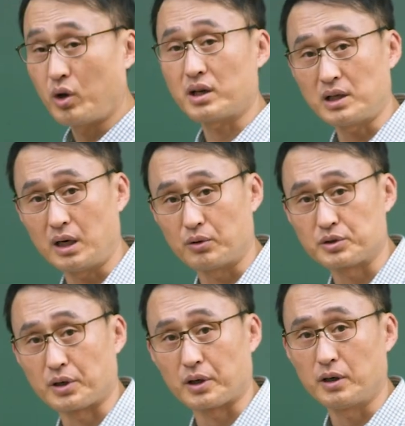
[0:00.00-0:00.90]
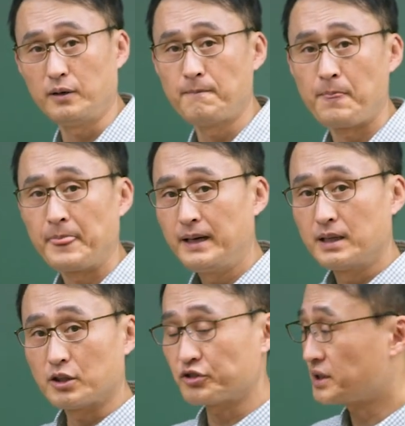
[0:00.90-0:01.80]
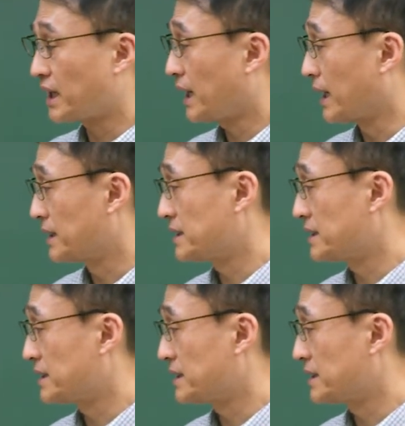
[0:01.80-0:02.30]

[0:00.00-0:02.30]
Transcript: 워낙 잘 나오죠 이거. 이 숫자가